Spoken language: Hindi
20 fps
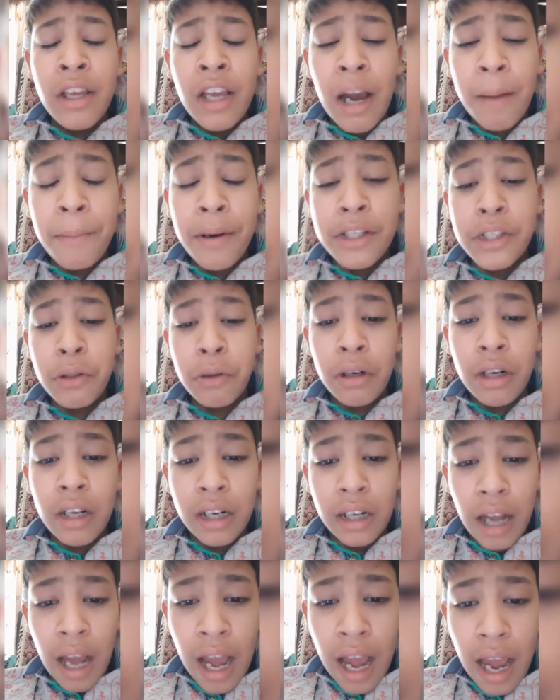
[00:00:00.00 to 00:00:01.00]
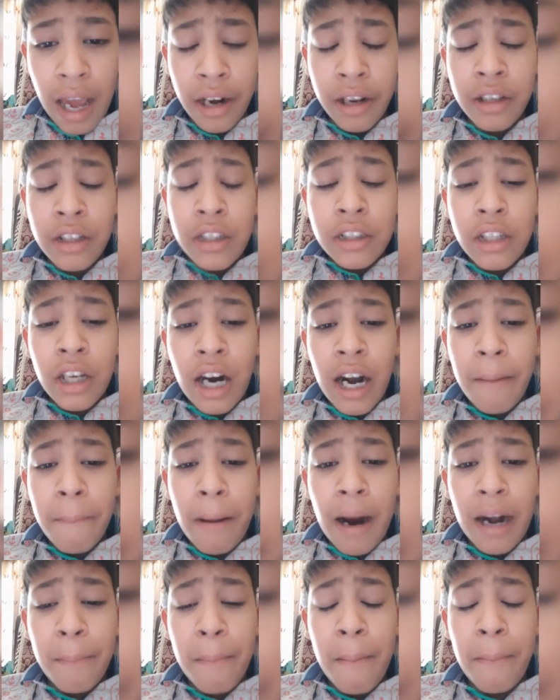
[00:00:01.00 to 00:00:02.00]
हमने सोलर कार थर्ड
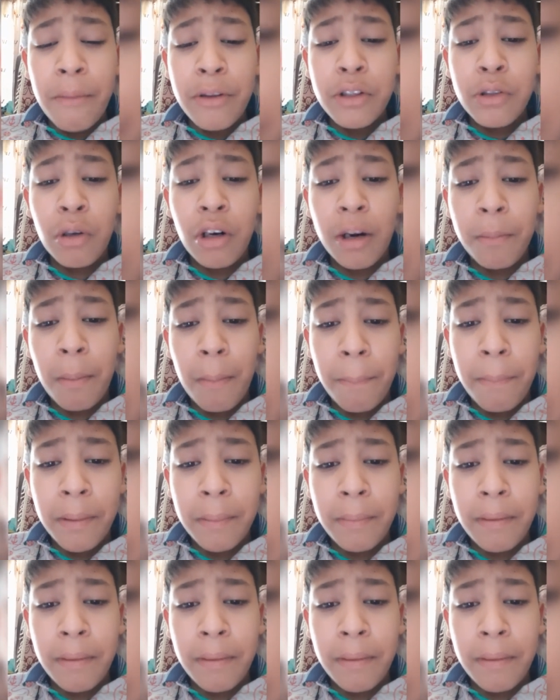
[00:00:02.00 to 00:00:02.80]
पार्ट में हमने सोलर पप्पी